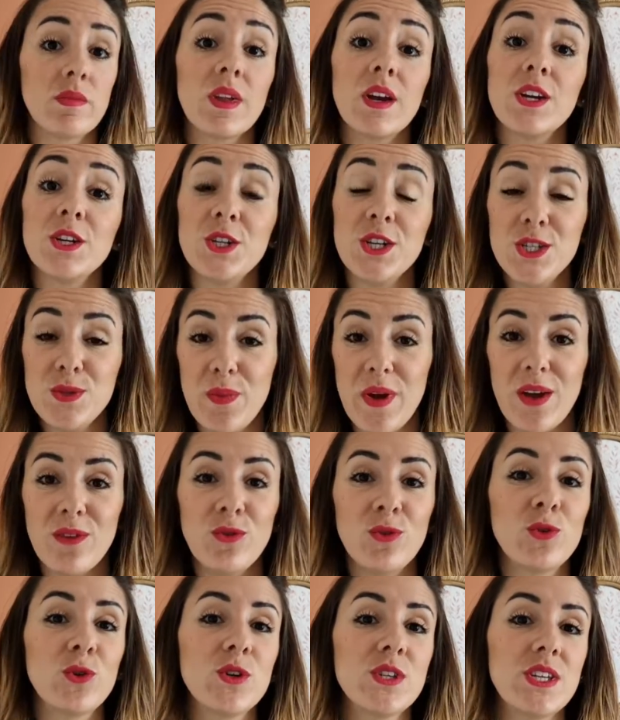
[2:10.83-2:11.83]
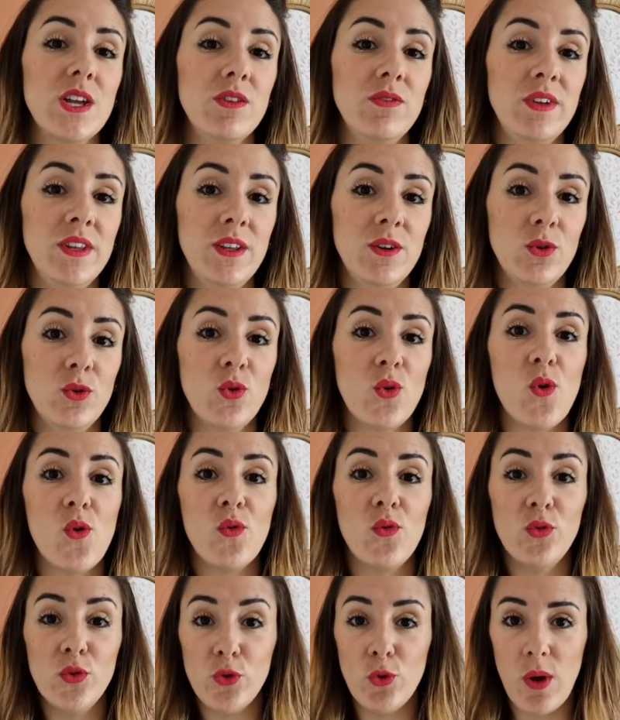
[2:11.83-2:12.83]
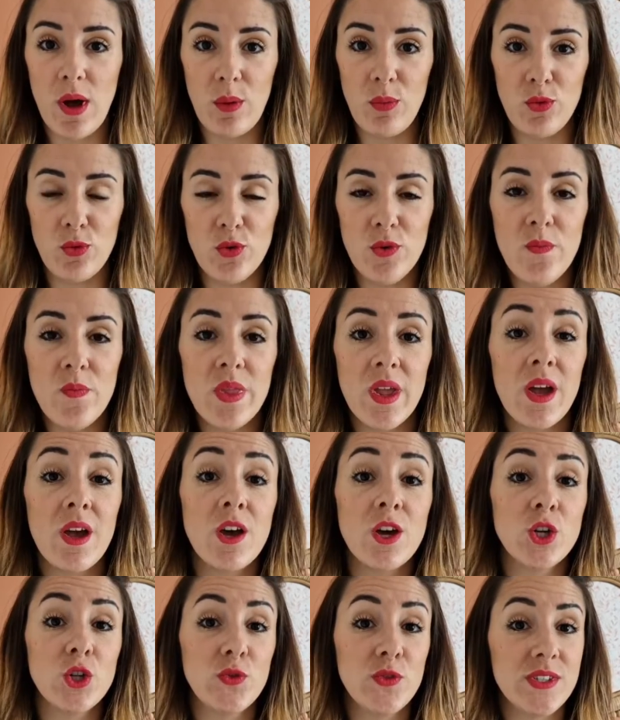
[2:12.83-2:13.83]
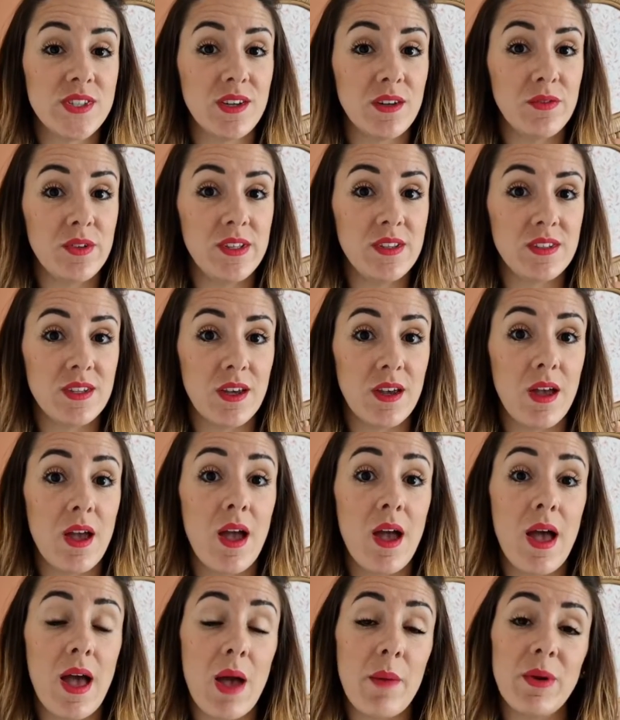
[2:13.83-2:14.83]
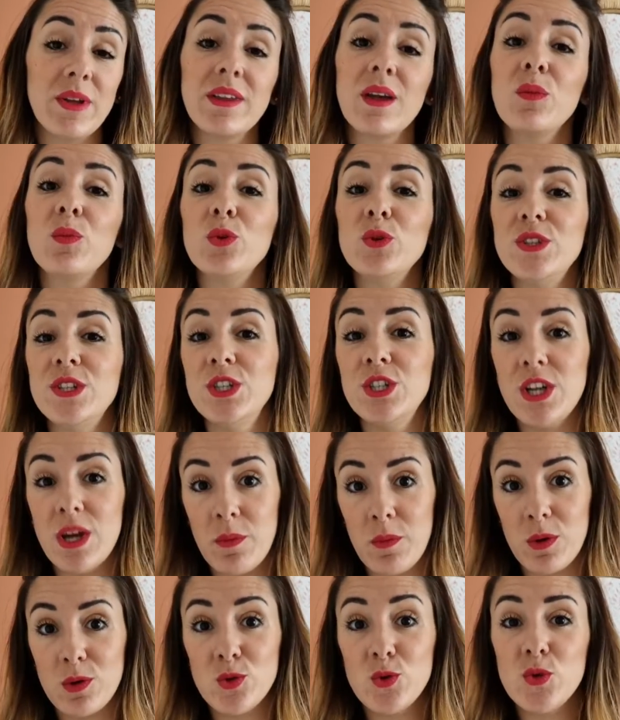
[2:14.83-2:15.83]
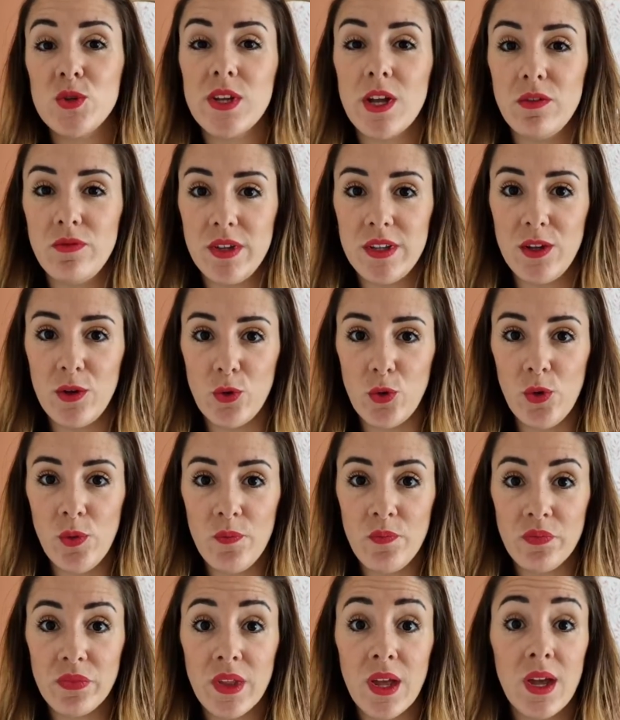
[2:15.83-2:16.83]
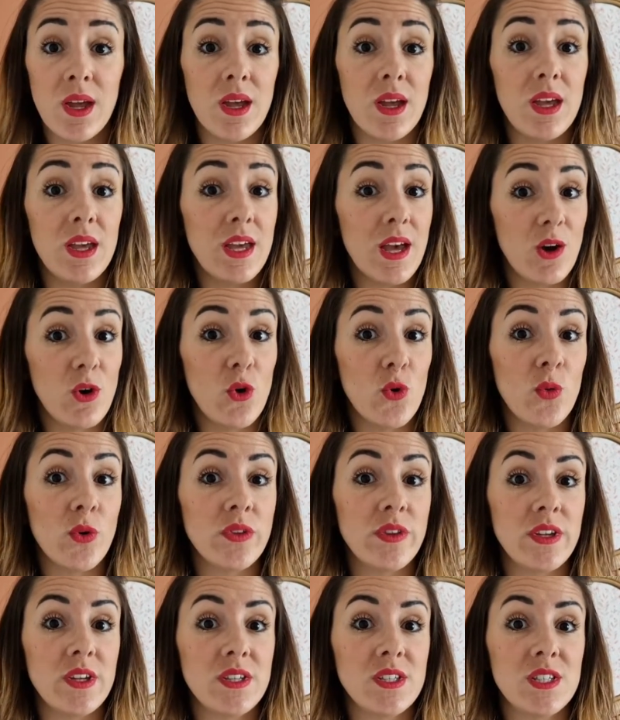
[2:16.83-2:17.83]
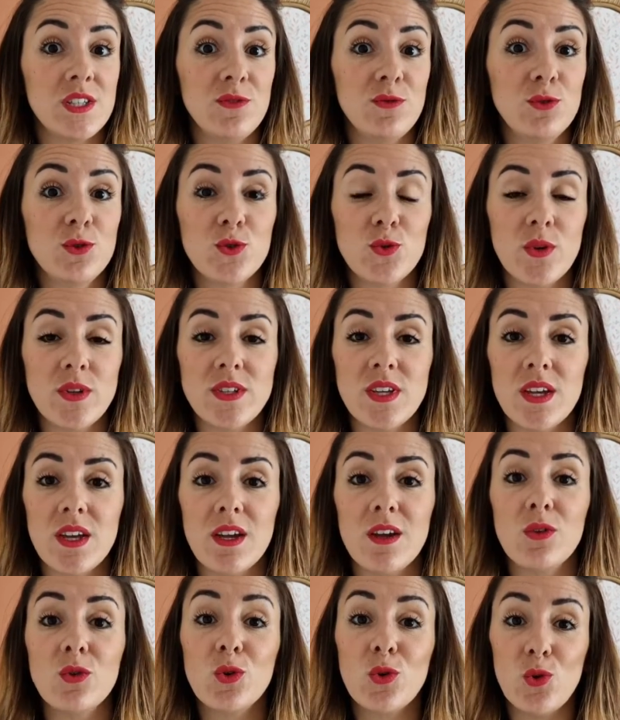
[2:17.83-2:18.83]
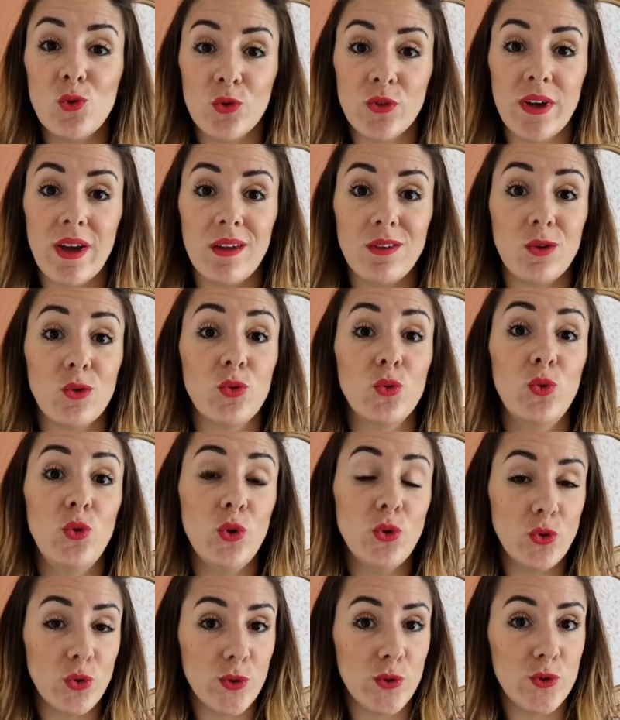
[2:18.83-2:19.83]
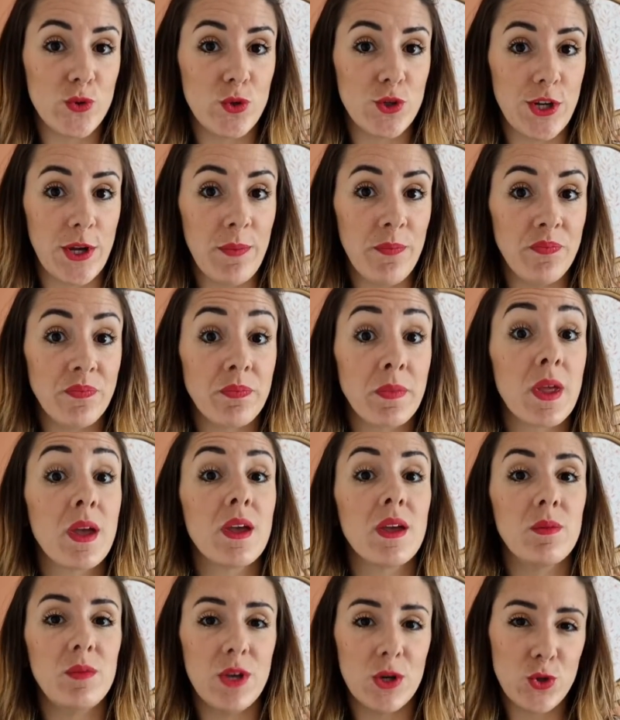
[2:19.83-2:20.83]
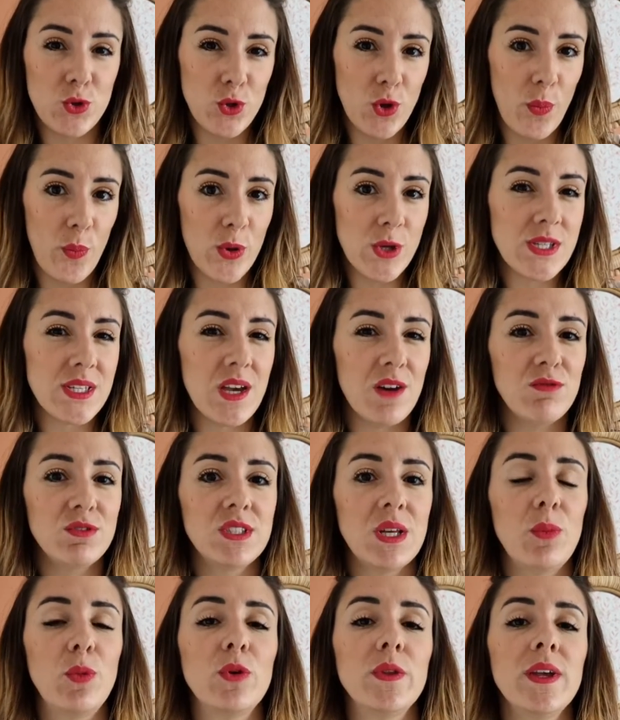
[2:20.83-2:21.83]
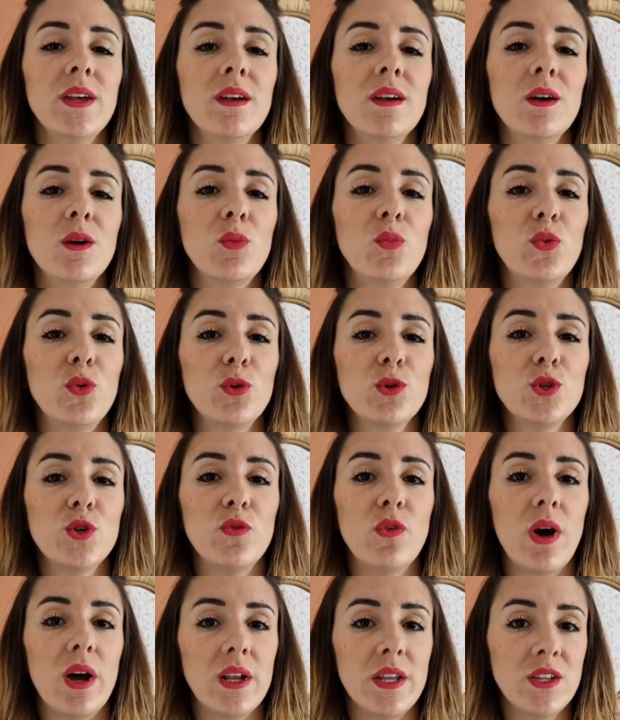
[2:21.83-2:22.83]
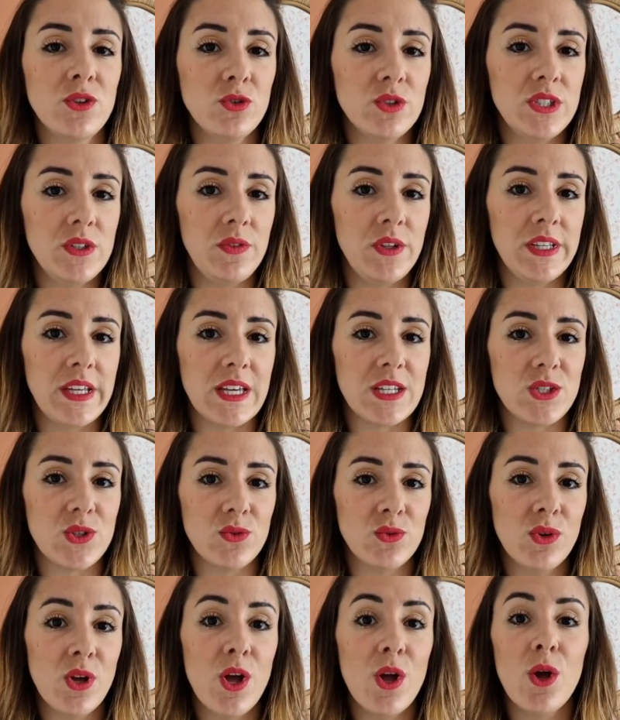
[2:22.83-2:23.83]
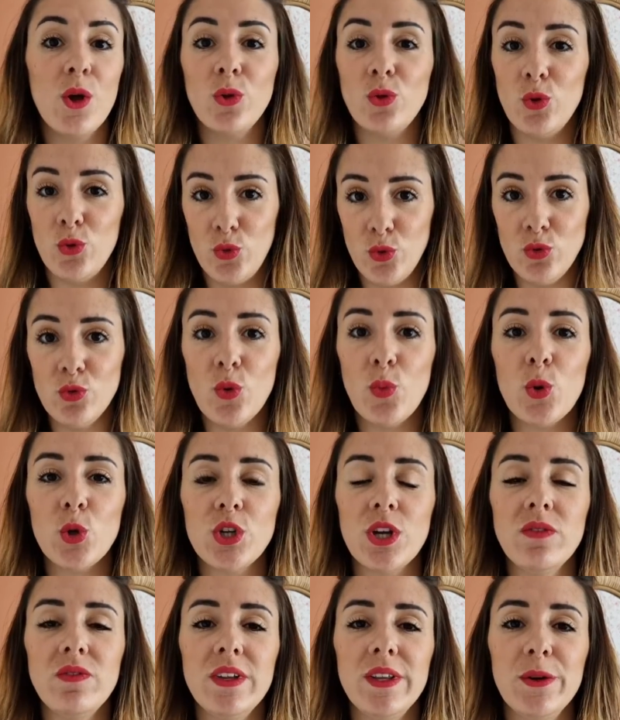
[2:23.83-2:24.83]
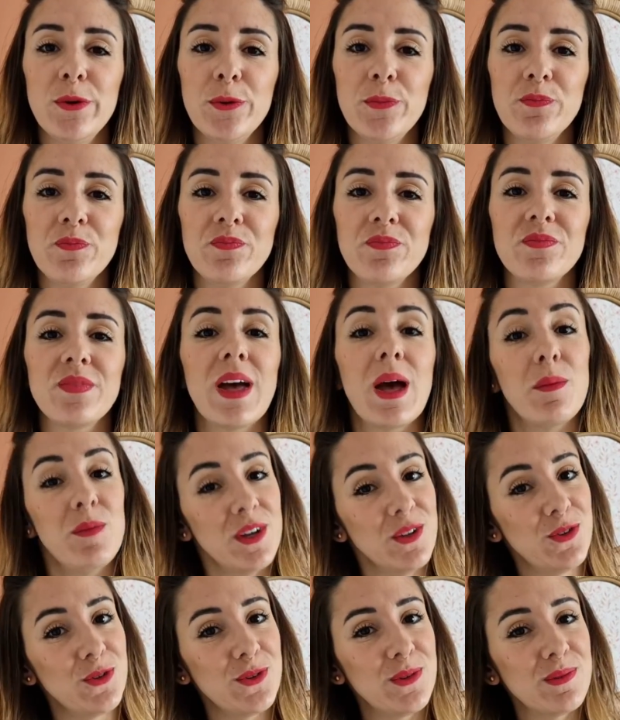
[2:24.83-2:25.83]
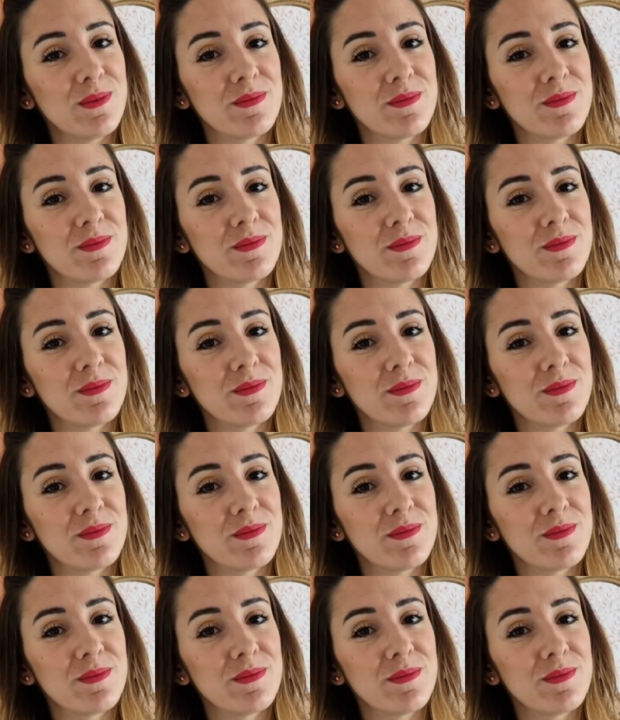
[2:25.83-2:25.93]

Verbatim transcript: J'espère donc que cette vidéo vous aura plu. Je vous invite à mettre un petit j'aime sous cette vidéo et à commenter si vous souhaitez que l'on traite d'autres sujets. Bien sûr, pensez à vous abonner pour recevoir les notifications de toutes nos prochaines vidéos. À bientôt!